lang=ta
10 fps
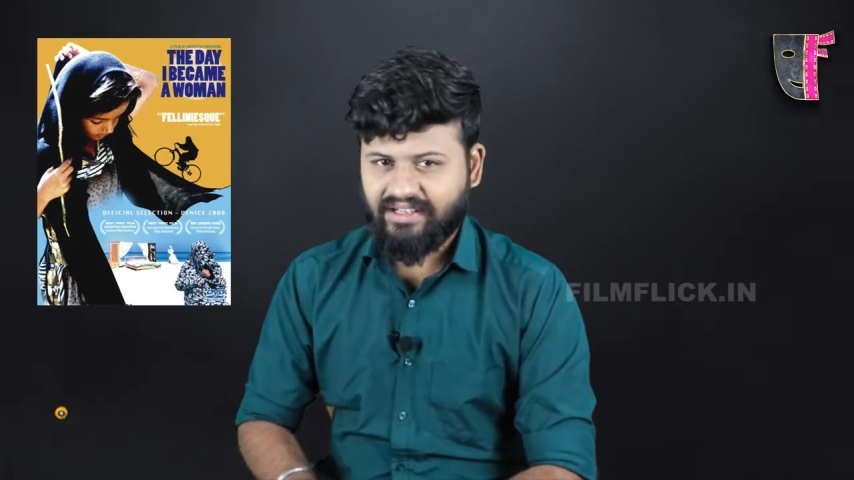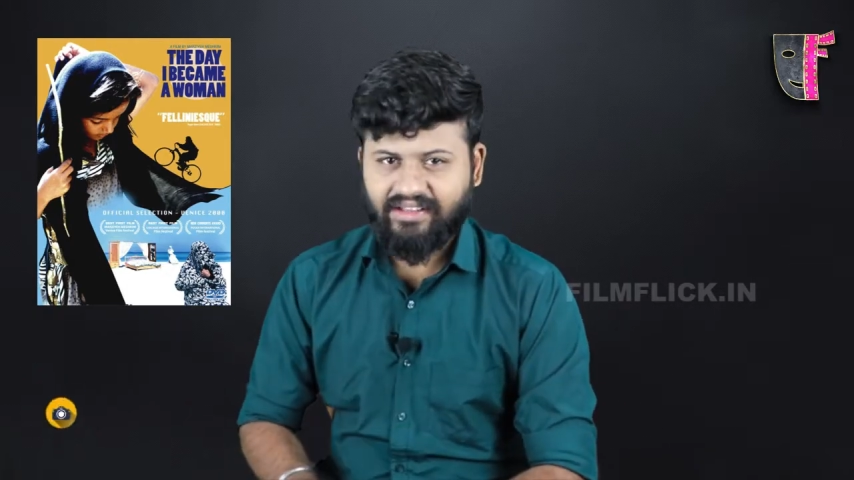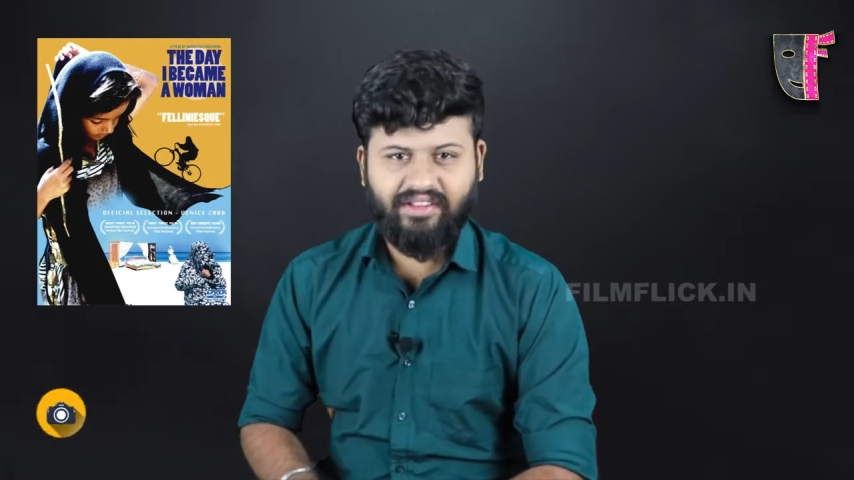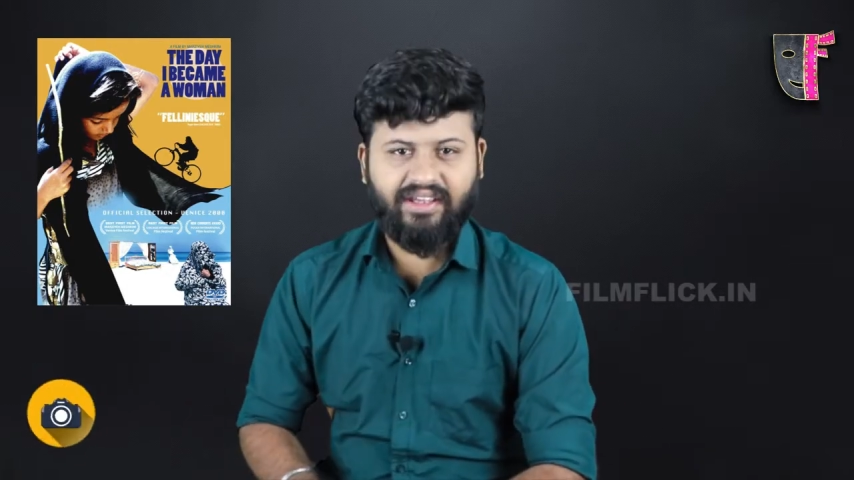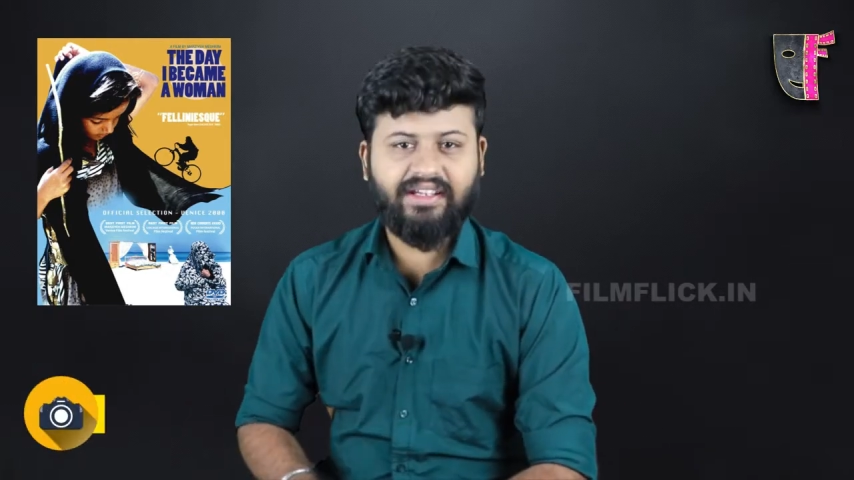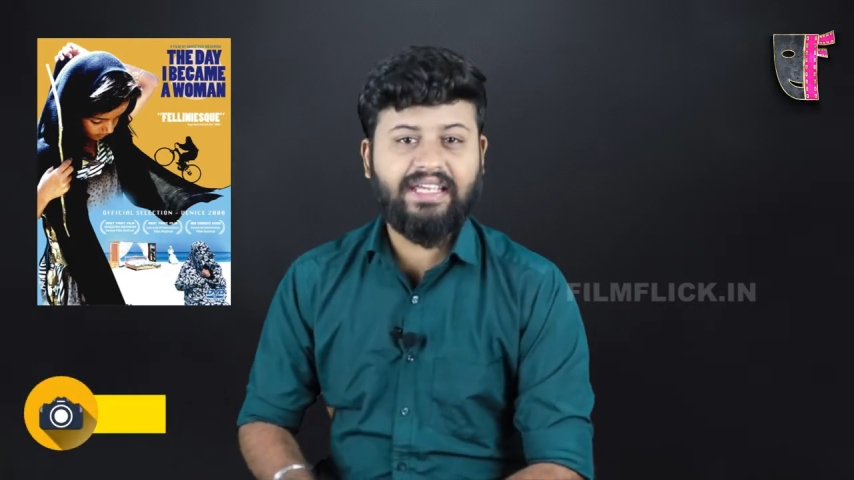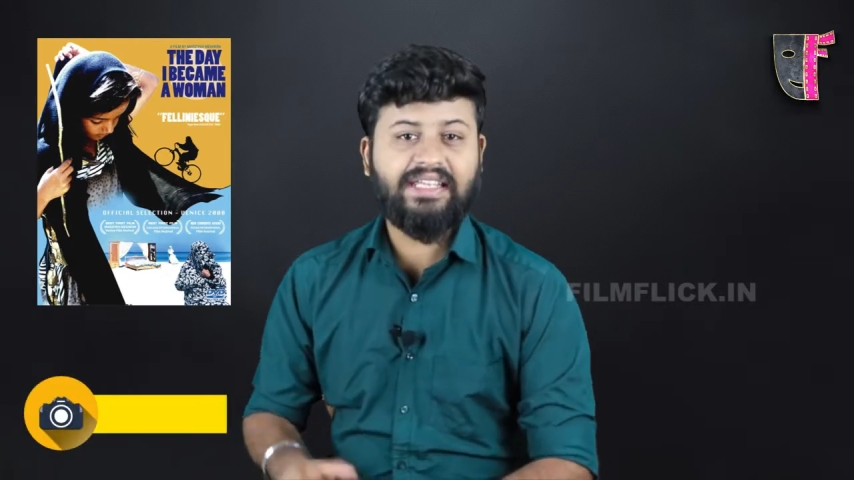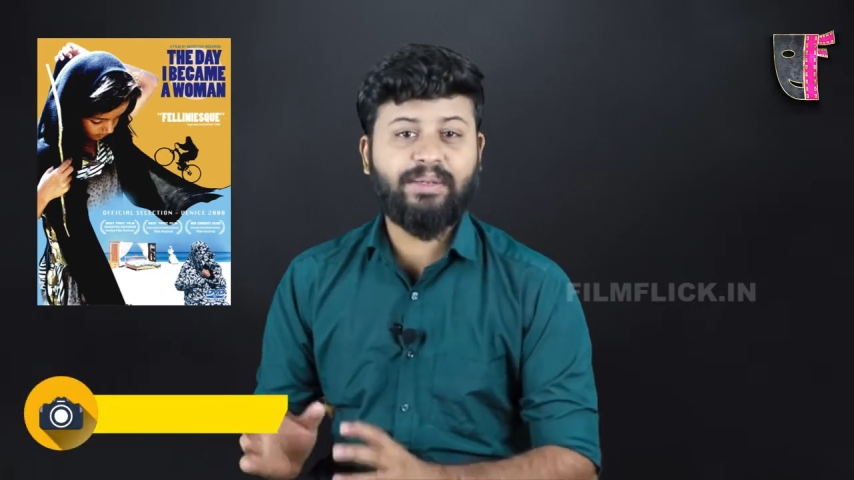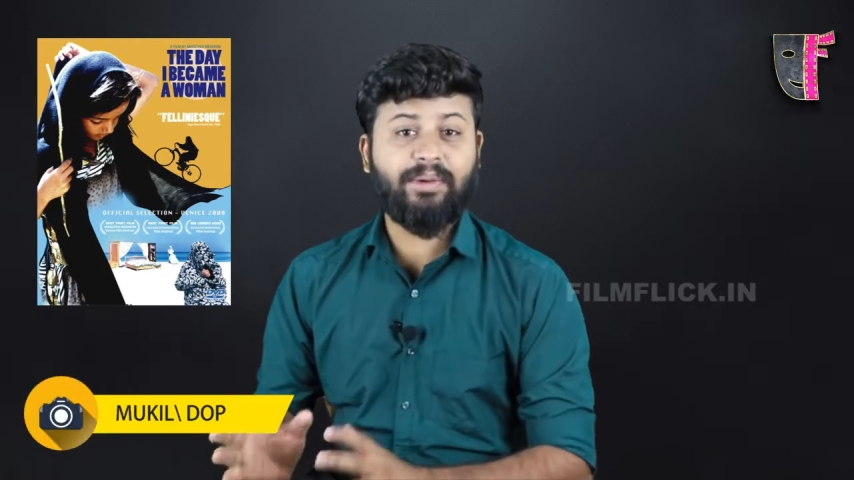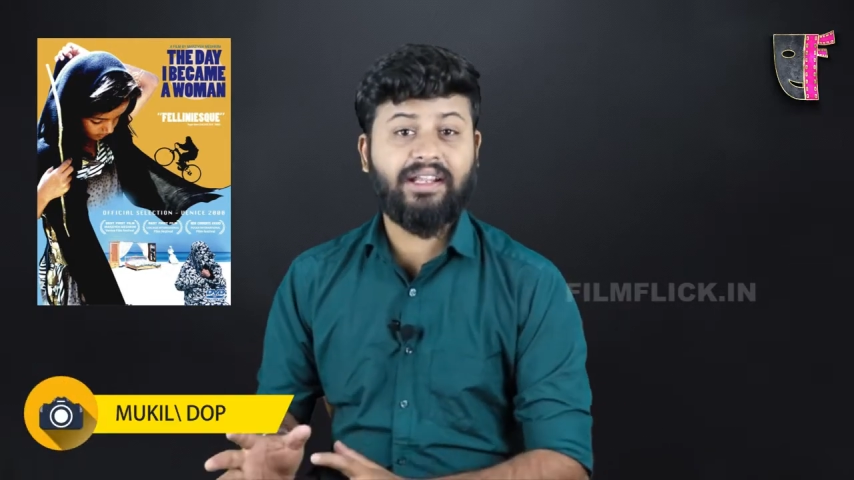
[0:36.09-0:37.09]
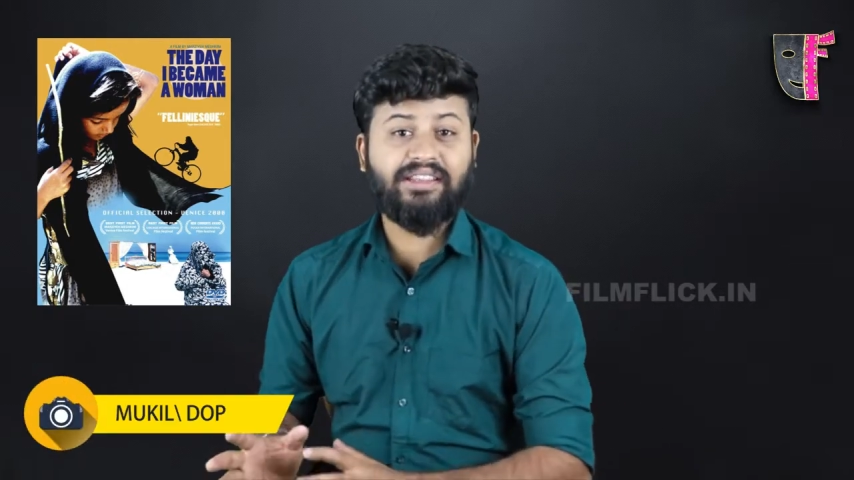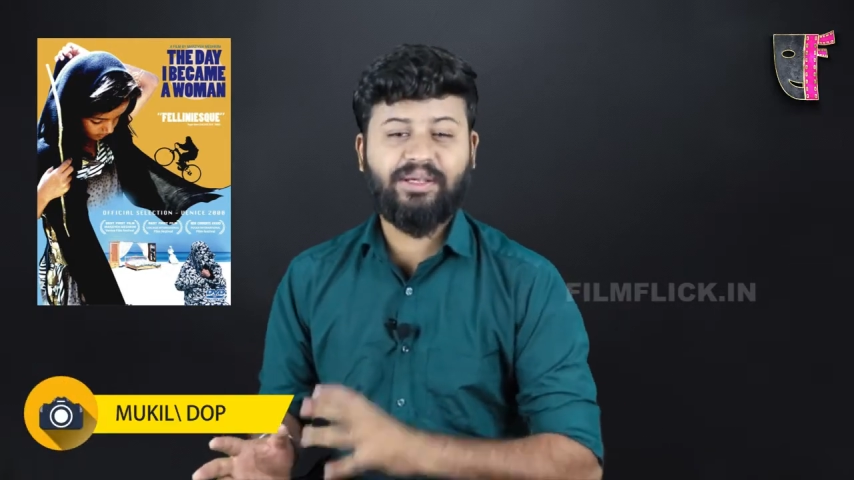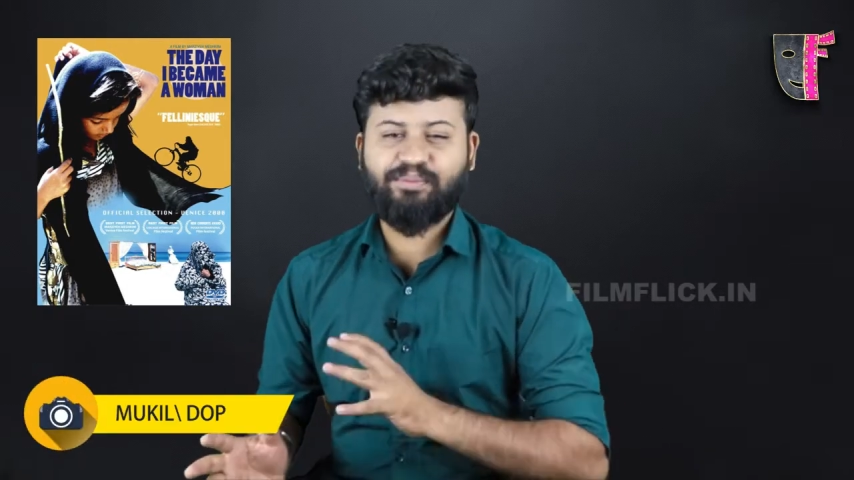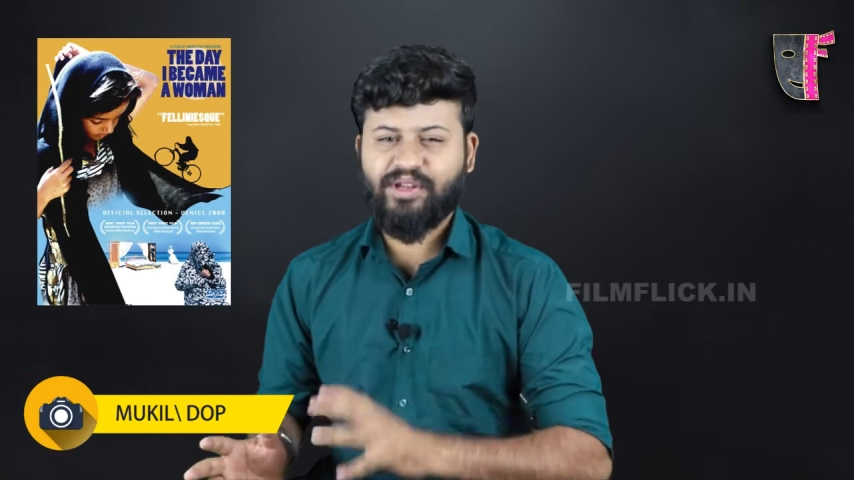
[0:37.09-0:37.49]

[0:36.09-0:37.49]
ரிலீஸ் ஆகிருக்கு இந்த படத்தை